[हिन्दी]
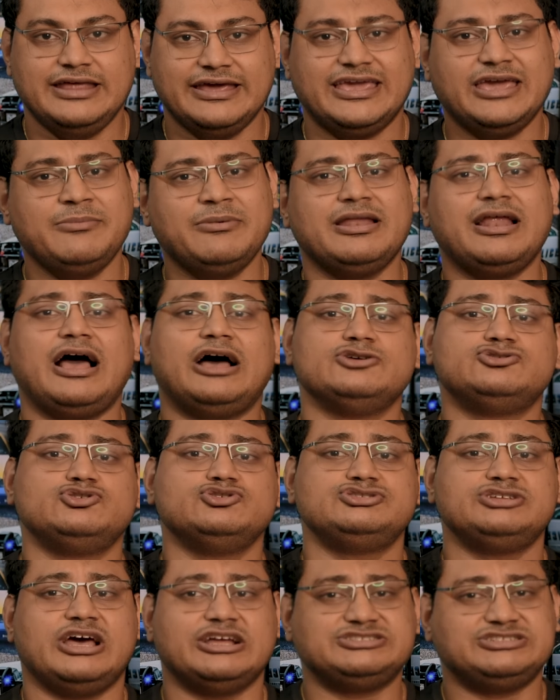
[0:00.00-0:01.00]
देखिए मेरा
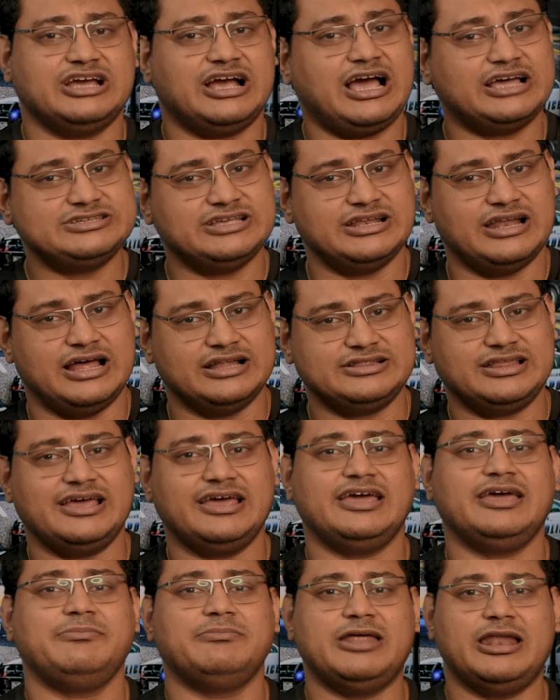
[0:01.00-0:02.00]
आसूस से अच्छा खासा नाता
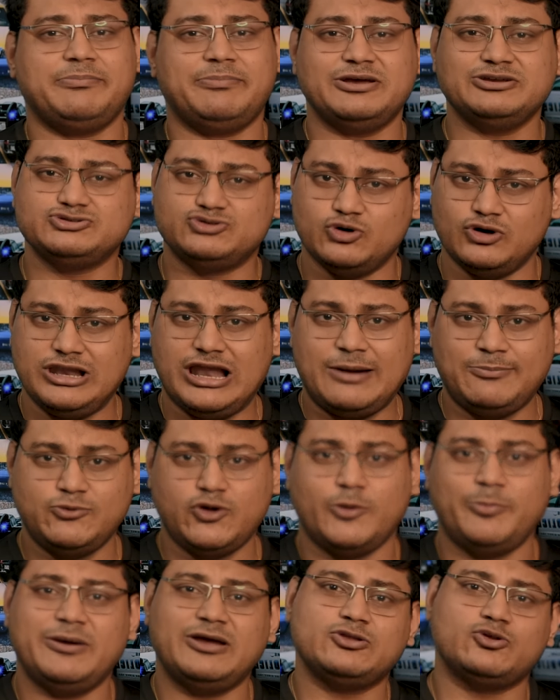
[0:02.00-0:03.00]
है मेरे पास दो
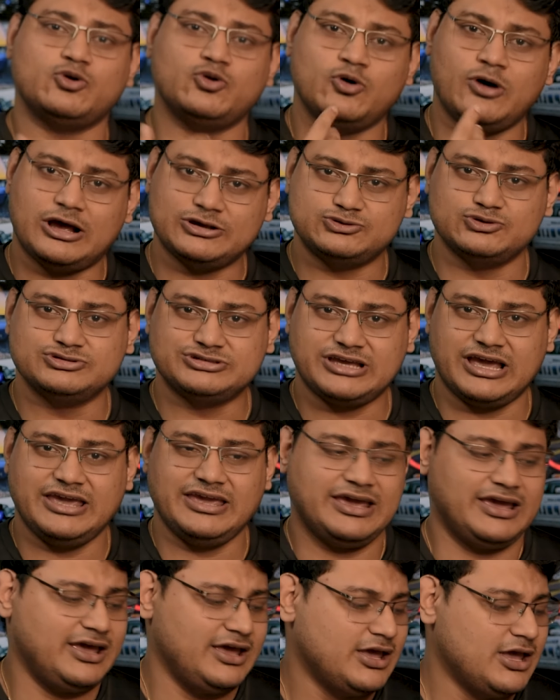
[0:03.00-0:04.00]
लैपटॉप है दोनों आसूस का
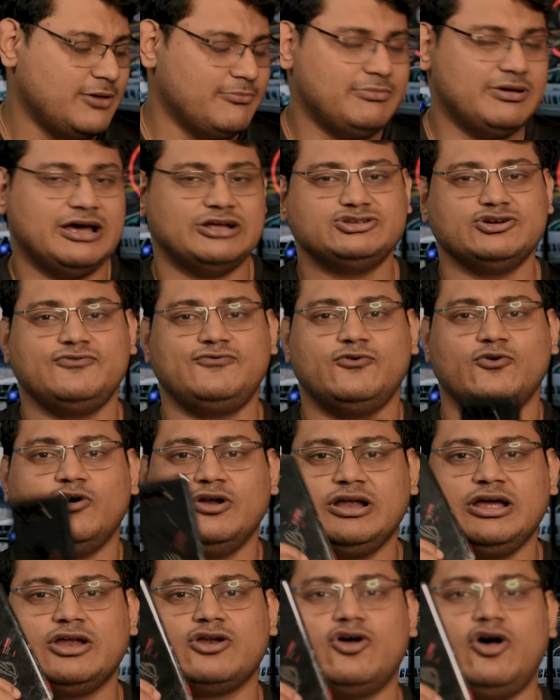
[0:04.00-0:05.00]
ही है मेरा जो
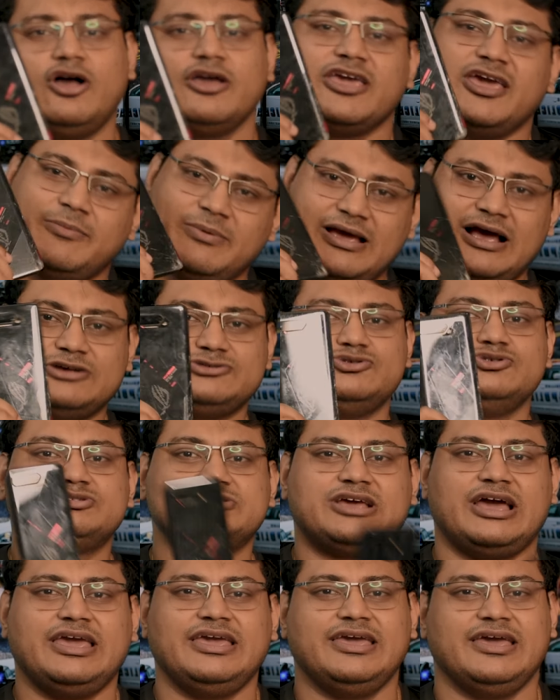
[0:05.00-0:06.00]
फ़ोन है रॉग ये भी आसूस
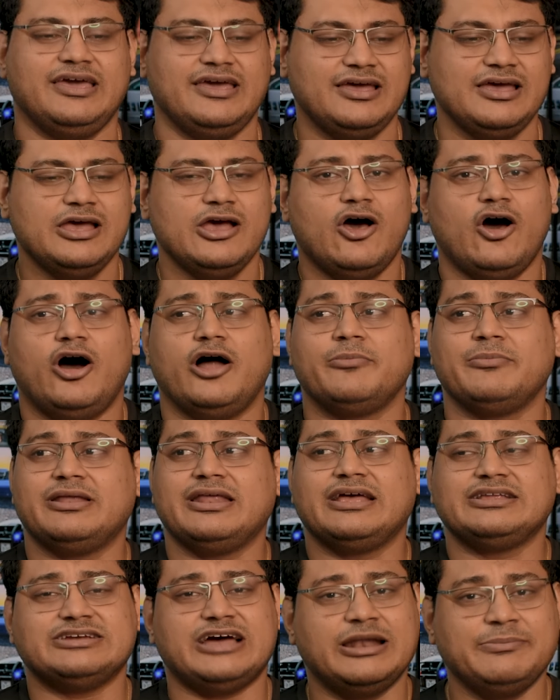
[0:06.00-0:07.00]
का ही है और
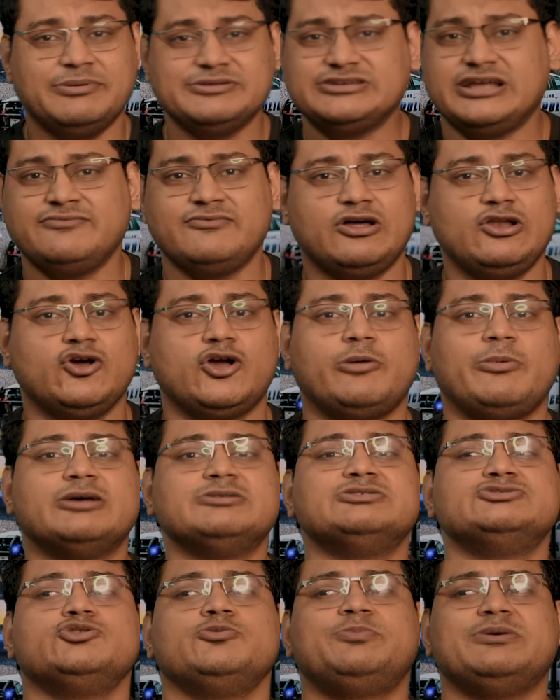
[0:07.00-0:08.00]
मेरे जान पहचान वालों के
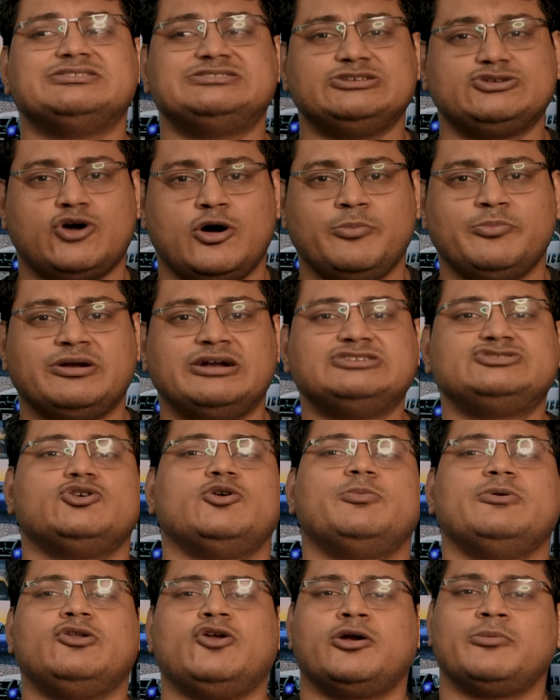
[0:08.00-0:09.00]
पास जो पीसी कंपोनेंट्स है
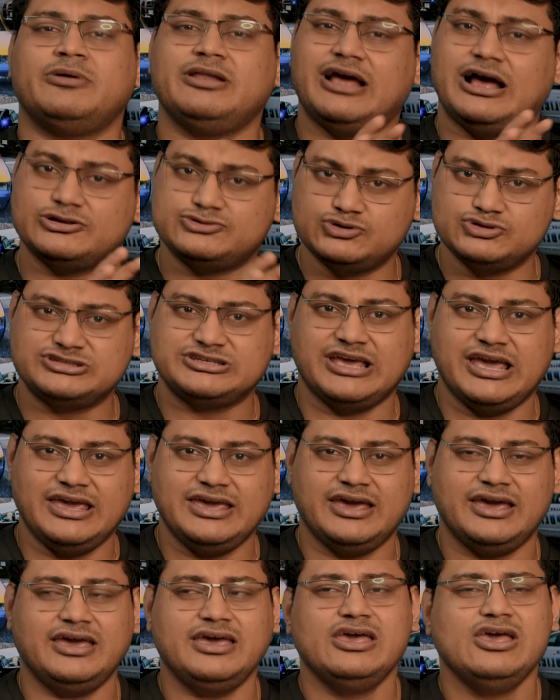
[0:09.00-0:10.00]
वो भी नॉर्मली आसूस के
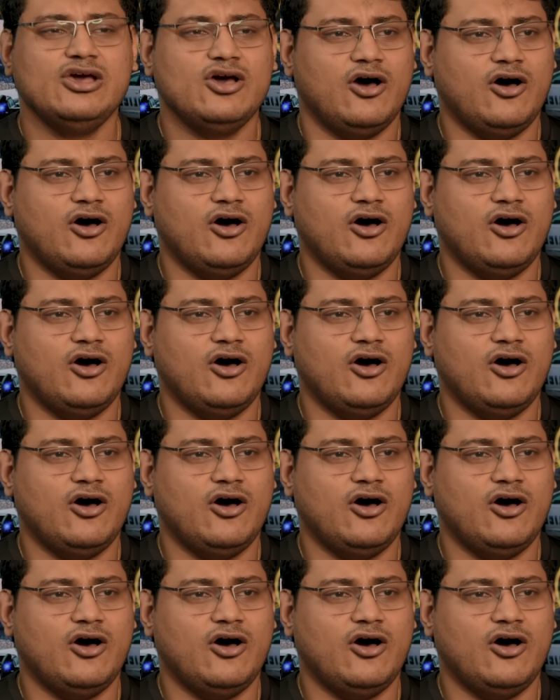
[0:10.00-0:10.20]
ही हैं